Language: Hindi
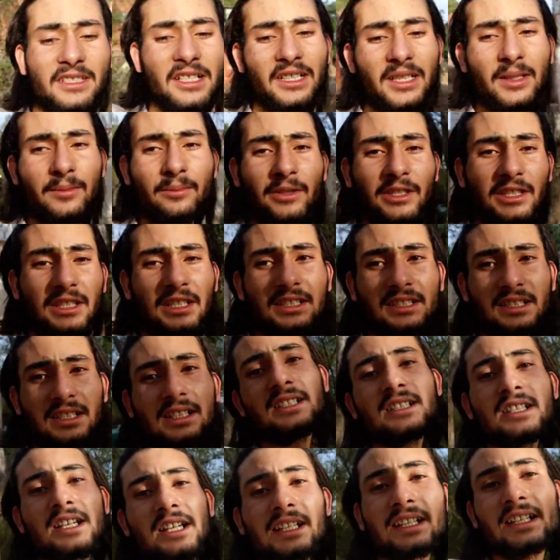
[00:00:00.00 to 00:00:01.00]
जाके पता
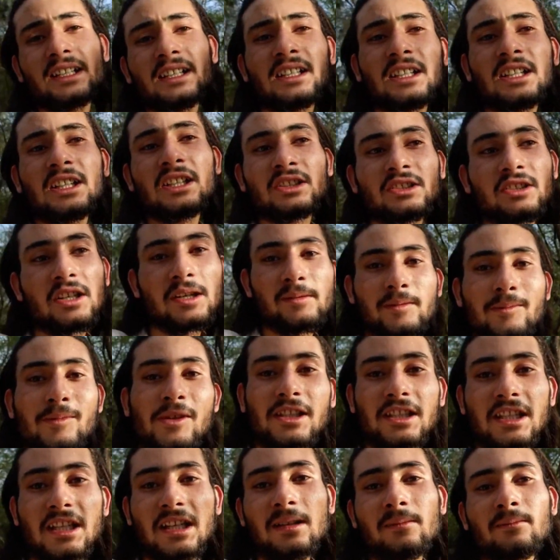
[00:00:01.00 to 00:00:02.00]
चल जाएगा तो अभी
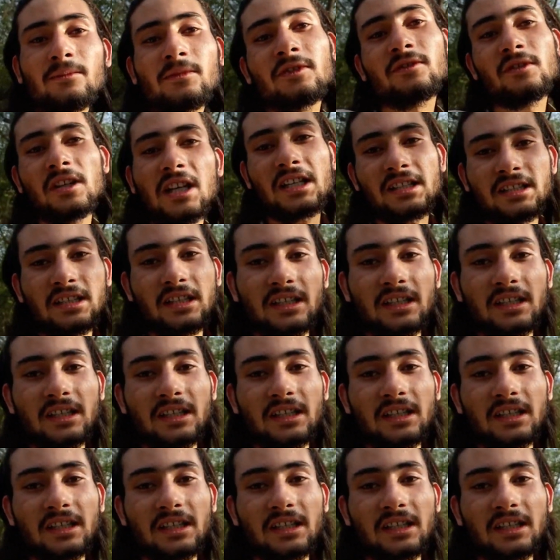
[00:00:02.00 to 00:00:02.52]
मिलते हैं हम वहाँ